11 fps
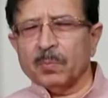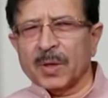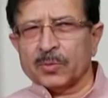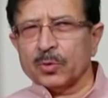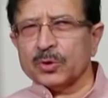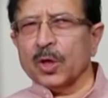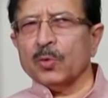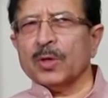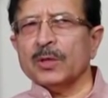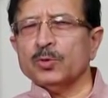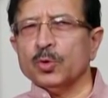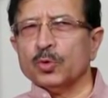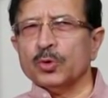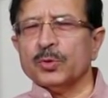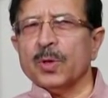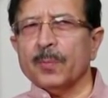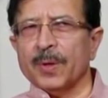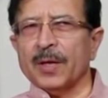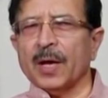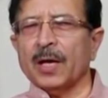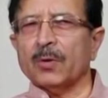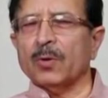मैं सोचता हूँ कि जो कुछ हमें
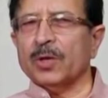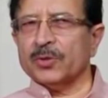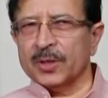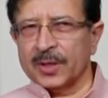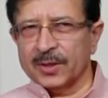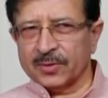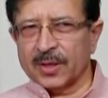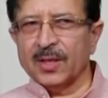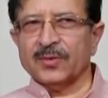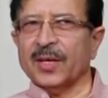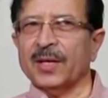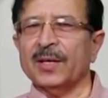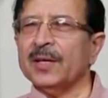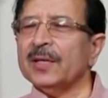आर्टिकुलेशन की स्किल्स है